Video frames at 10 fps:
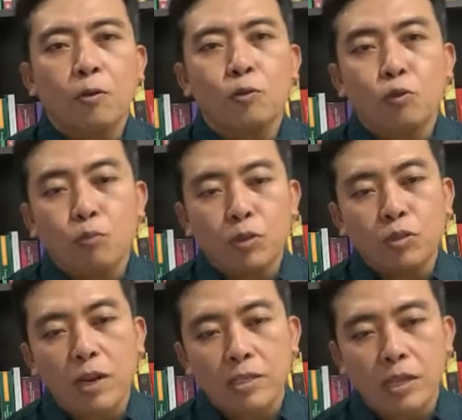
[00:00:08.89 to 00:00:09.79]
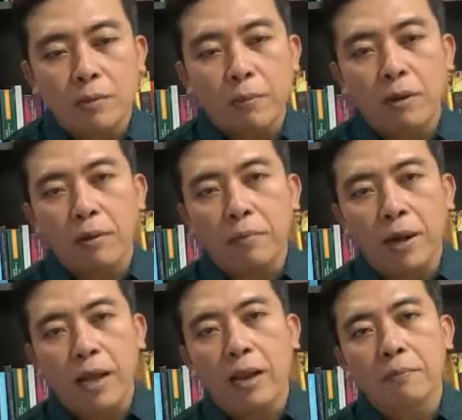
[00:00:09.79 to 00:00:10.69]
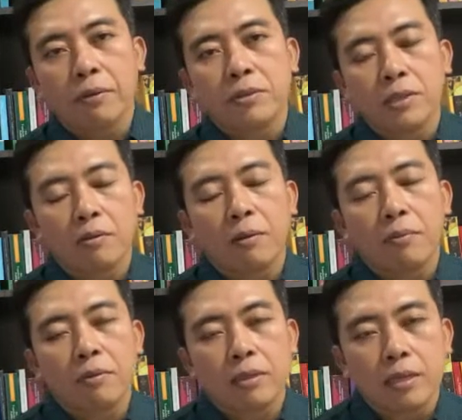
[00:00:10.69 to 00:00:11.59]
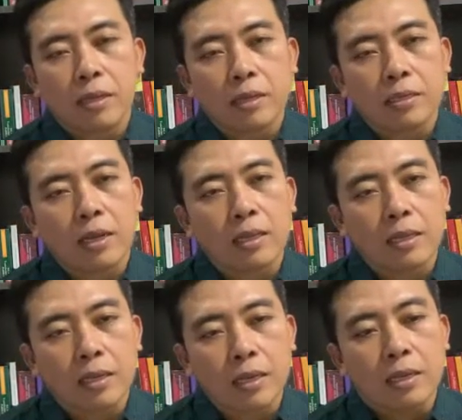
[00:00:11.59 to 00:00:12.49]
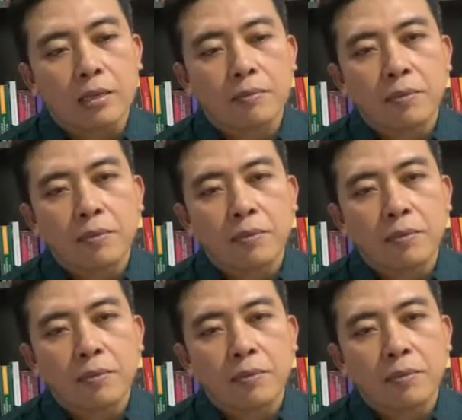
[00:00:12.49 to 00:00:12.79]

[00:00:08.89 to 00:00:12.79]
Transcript: untuk menjelaskan beberapa hal peristiwa politik yang sedang terjadi.